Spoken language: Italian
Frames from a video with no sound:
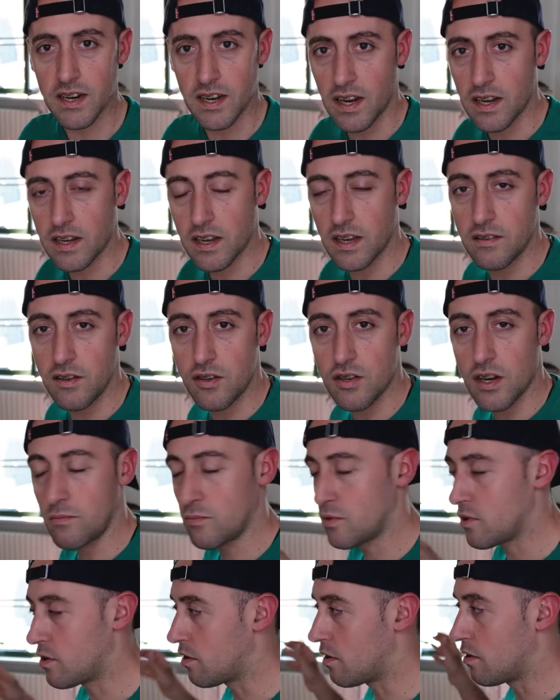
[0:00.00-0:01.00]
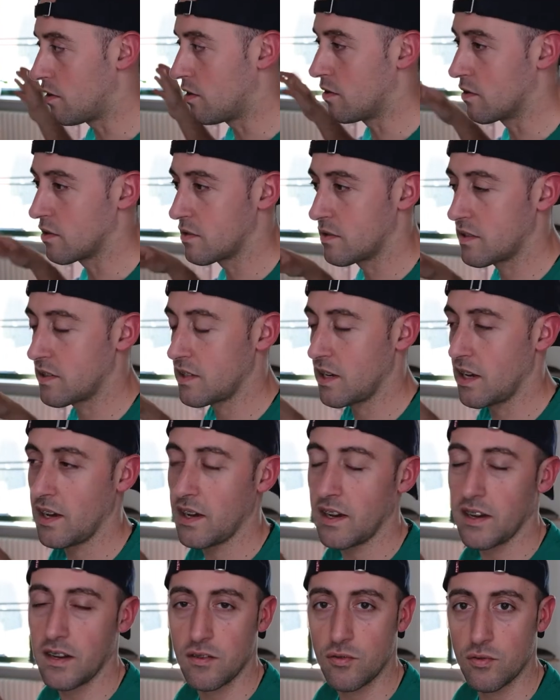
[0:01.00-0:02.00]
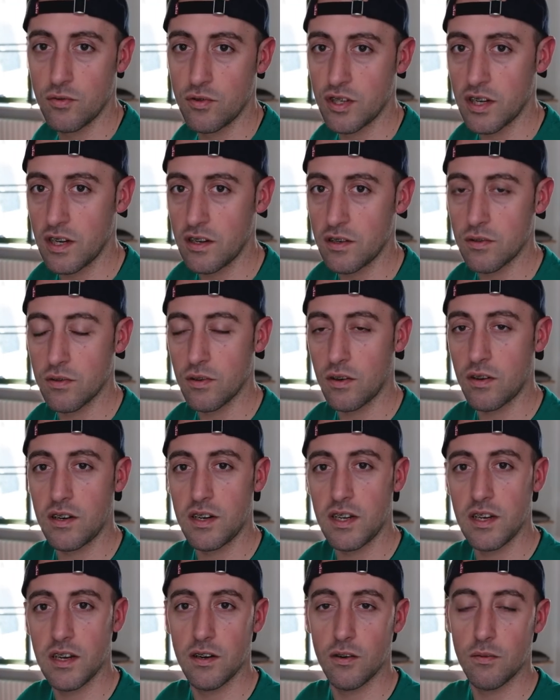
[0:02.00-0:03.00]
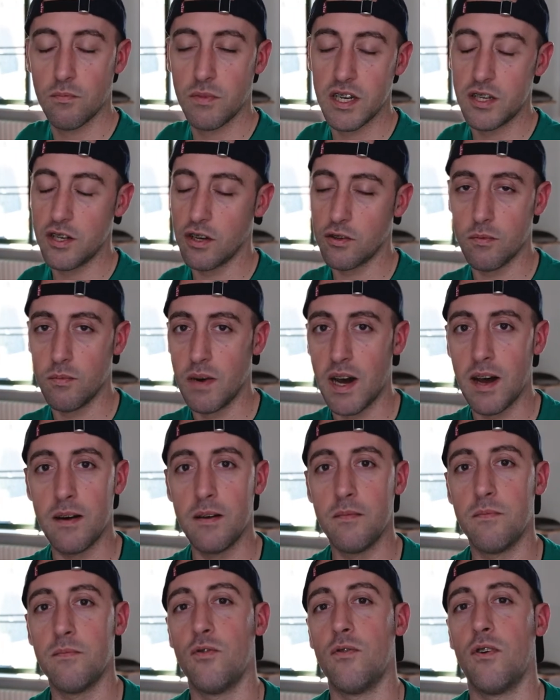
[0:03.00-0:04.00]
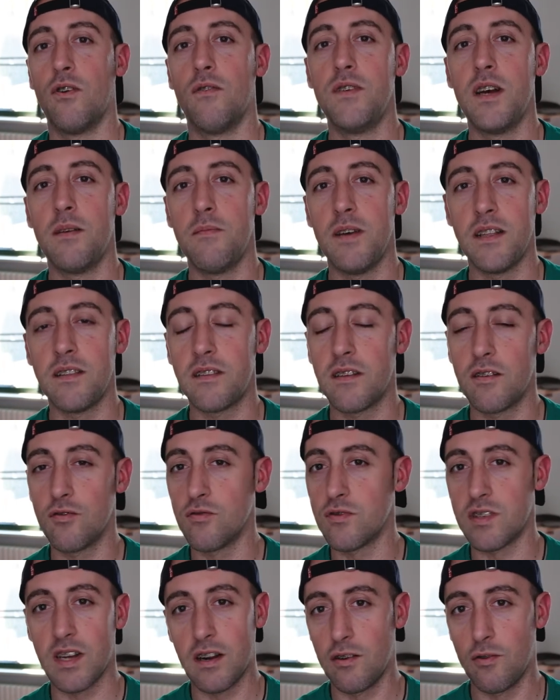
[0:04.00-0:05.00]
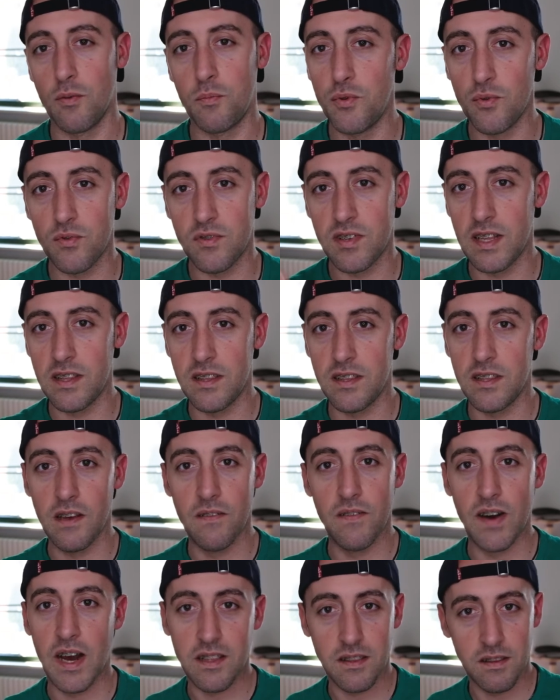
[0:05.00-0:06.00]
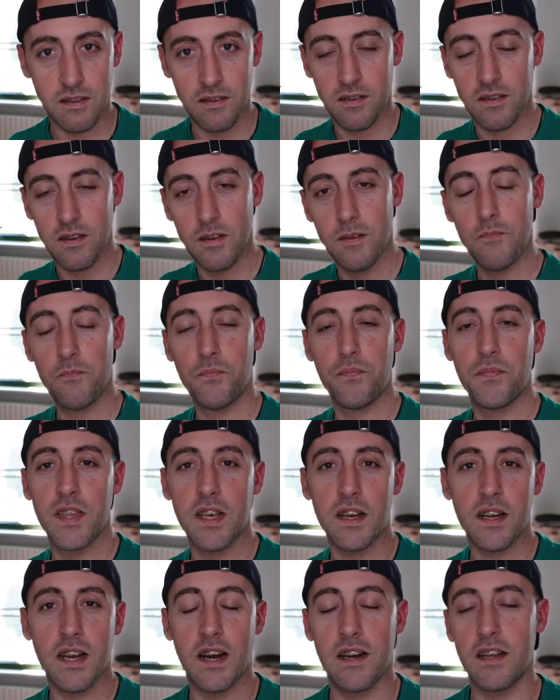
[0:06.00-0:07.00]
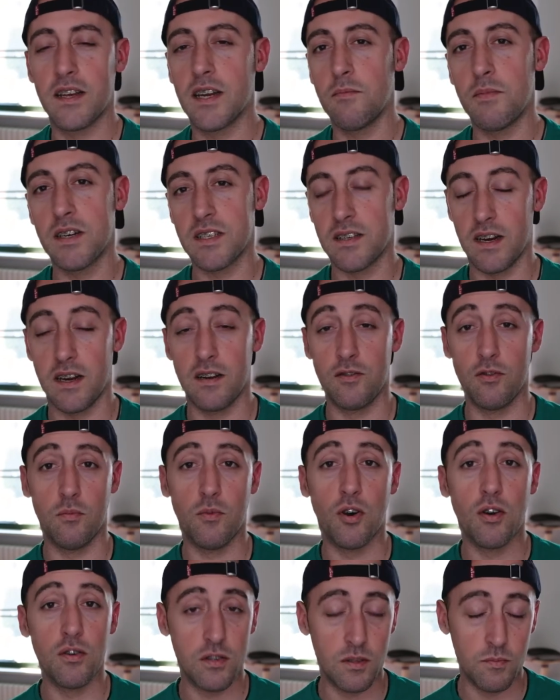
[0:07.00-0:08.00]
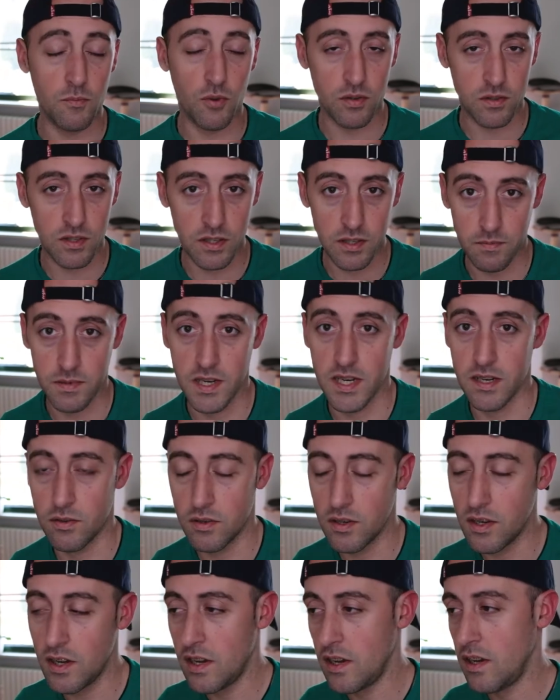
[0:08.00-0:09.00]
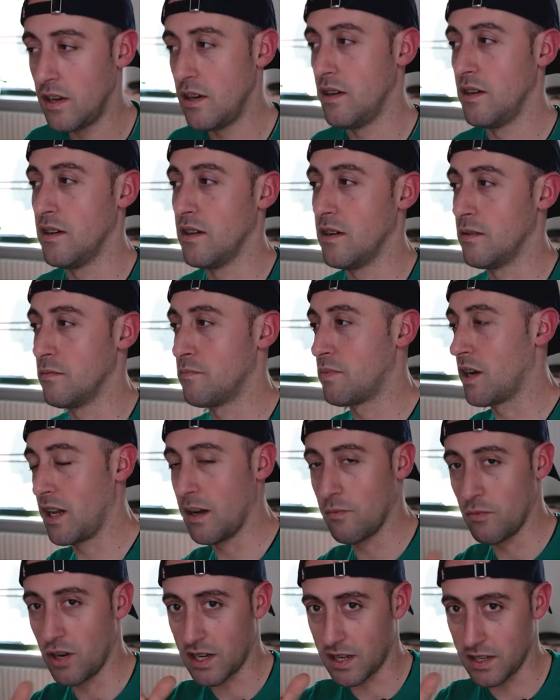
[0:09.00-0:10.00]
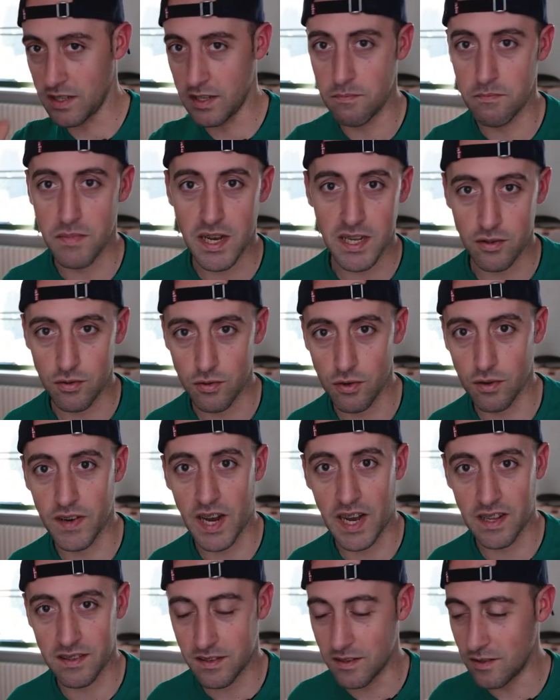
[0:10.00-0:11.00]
anche diciamo se non c'è il sole ombreggiato, ma ovviamente non saranno più 7 watt di carica, ma saranno molti molti di meno. Eh, parliamo anche di mezzo watt,